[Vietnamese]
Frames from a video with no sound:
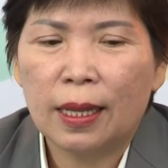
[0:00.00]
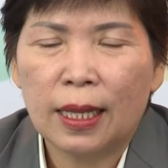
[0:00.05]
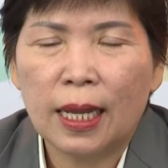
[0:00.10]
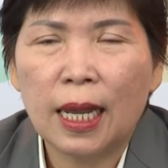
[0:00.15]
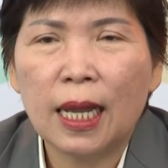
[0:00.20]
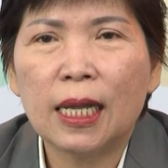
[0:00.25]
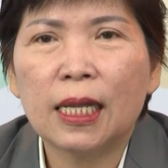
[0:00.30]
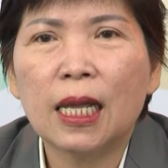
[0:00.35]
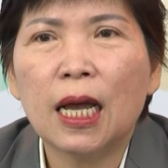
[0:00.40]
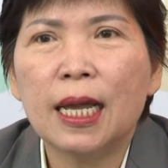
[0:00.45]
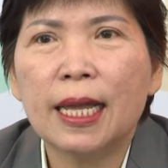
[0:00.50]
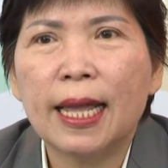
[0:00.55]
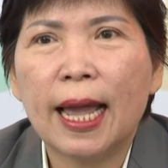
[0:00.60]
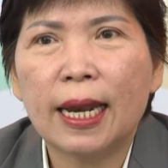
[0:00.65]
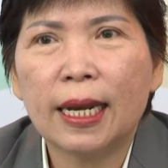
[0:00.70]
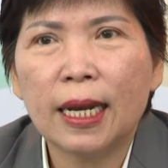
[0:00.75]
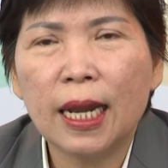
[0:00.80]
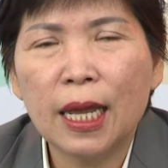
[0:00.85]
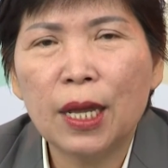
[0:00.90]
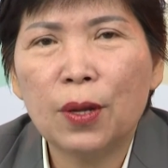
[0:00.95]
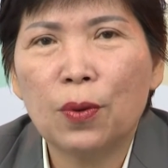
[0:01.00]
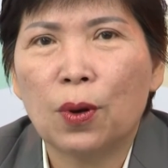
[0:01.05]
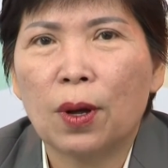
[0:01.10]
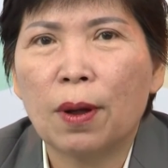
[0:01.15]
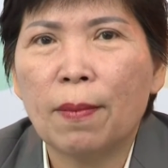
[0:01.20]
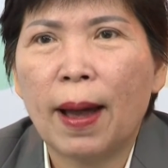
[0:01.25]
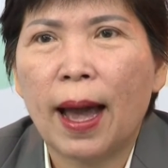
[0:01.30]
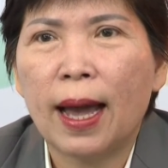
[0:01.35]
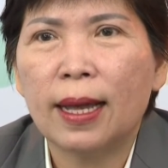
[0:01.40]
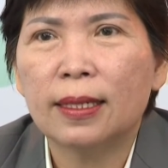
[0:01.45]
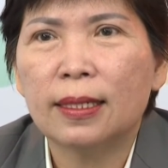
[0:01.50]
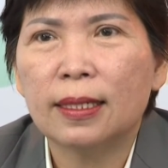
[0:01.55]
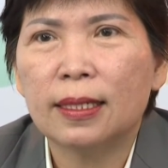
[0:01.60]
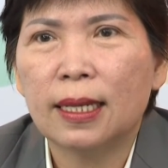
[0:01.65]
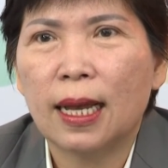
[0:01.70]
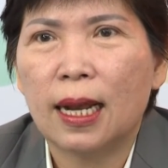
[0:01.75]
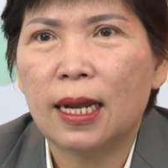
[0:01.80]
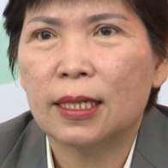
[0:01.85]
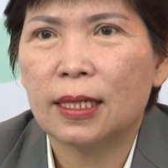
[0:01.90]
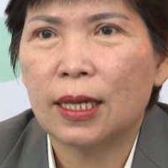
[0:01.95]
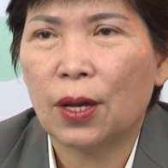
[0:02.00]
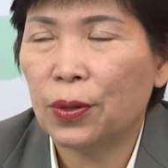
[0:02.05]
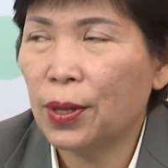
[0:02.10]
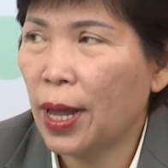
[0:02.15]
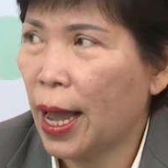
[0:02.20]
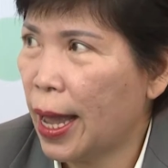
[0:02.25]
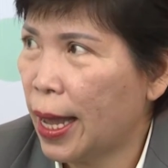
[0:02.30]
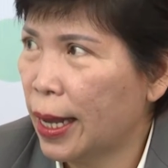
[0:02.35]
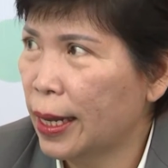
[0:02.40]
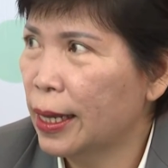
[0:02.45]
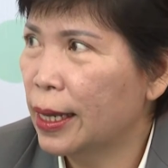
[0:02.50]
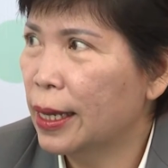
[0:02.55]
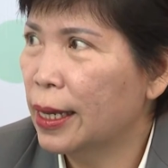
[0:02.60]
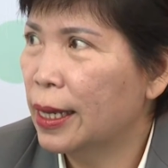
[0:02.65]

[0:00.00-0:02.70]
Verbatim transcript: thì cái thời gian đi của các bạn sẽ là 6 tháng